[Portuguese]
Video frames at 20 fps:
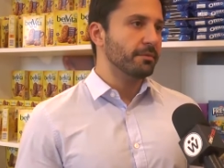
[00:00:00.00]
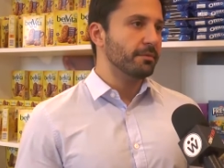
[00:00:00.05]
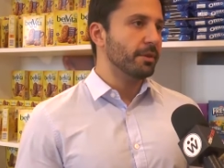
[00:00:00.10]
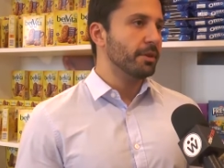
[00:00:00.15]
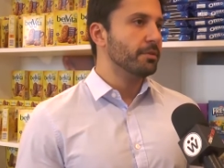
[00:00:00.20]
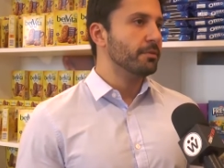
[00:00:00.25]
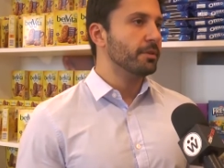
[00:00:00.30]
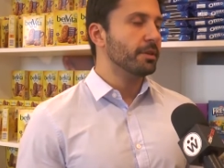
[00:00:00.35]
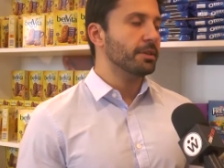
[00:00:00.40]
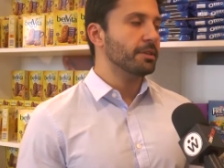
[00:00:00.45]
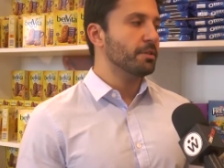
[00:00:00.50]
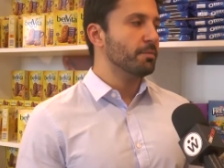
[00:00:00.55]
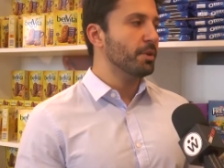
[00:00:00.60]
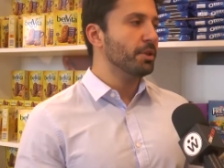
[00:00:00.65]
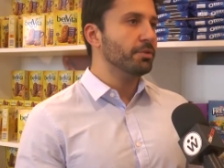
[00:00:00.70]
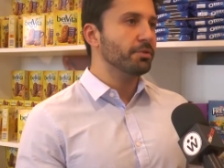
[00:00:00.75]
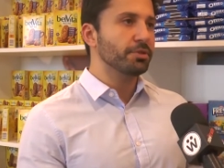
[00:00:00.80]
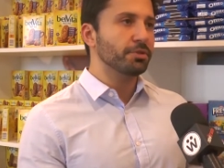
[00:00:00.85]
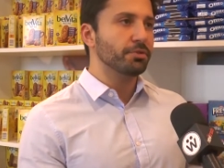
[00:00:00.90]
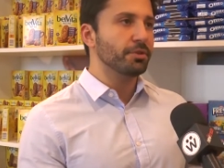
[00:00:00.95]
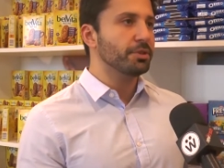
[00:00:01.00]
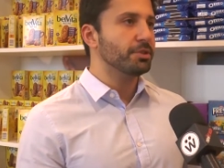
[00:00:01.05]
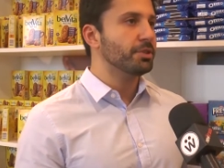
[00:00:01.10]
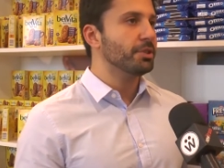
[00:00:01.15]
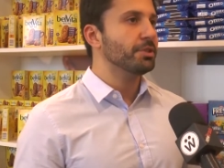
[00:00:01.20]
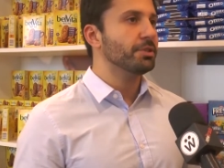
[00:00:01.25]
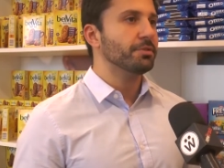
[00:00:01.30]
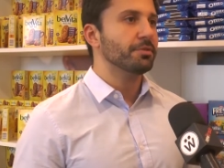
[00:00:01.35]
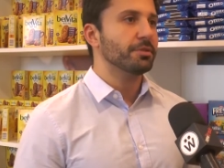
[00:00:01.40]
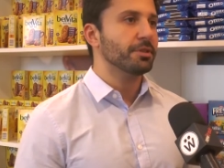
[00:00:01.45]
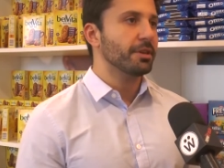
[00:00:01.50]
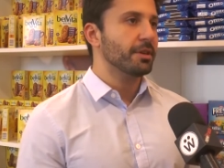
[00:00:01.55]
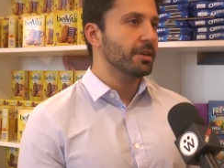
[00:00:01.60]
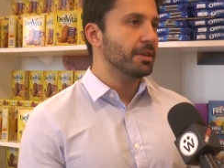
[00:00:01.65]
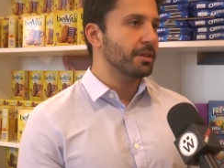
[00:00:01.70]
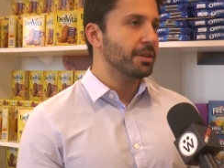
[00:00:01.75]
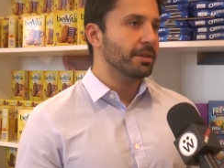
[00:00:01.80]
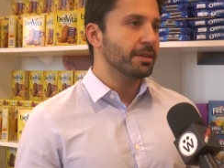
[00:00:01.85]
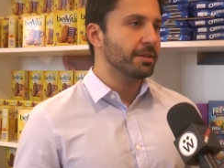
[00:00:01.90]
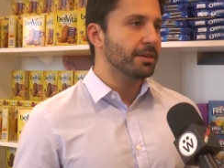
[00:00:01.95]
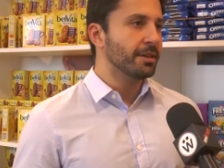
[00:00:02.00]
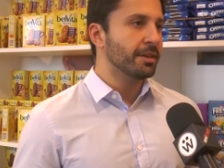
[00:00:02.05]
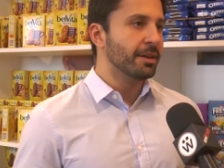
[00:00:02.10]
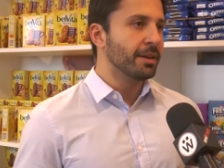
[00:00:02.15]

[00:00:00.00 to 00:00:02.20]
Vem com um crescimento de dois dígitos a cada,